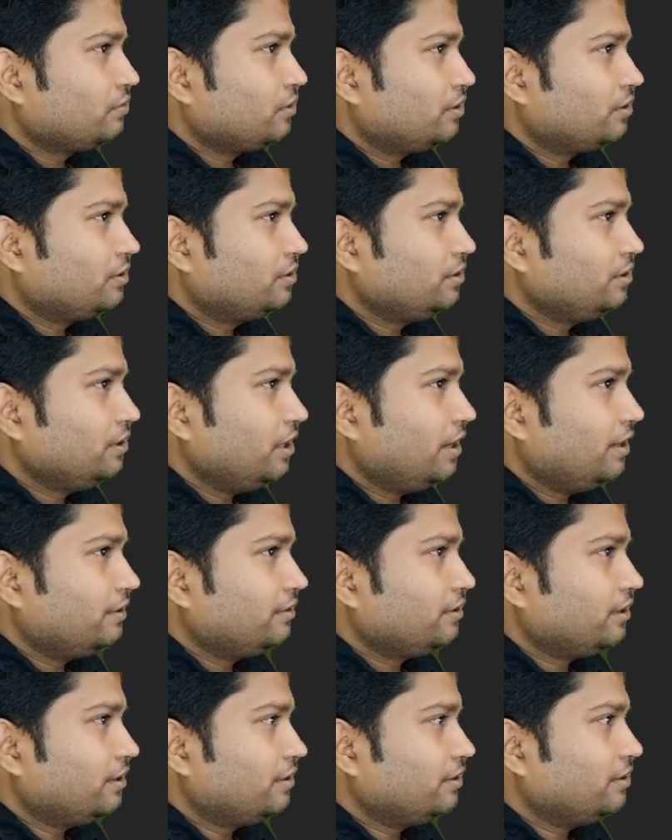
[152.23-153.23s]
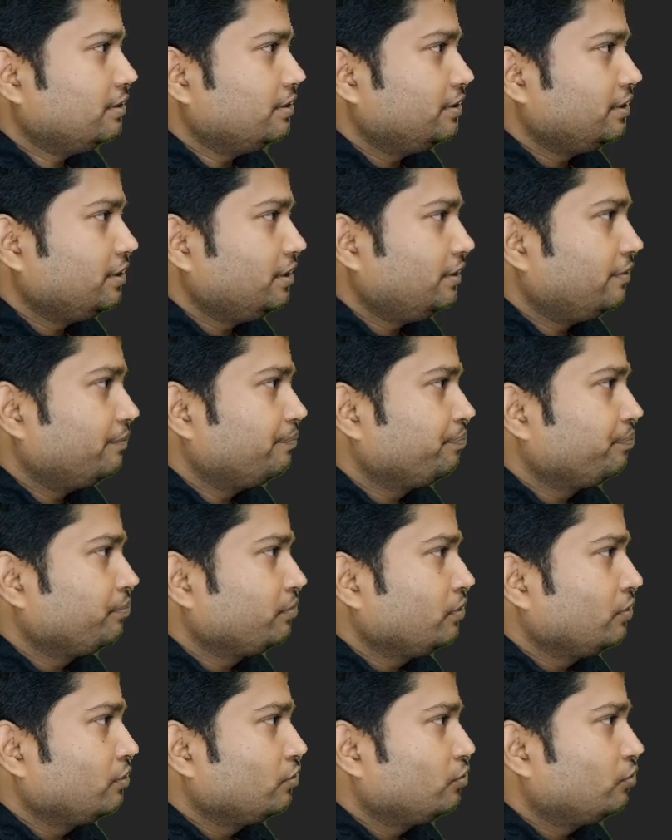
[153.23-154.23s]
थर्टी एंड थर्टी ठीक है
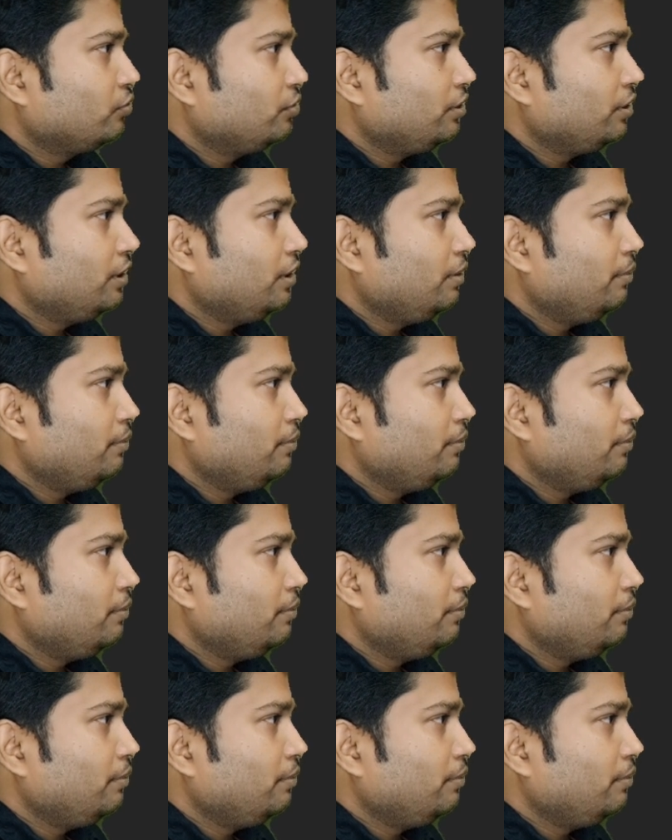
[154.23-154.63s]
तो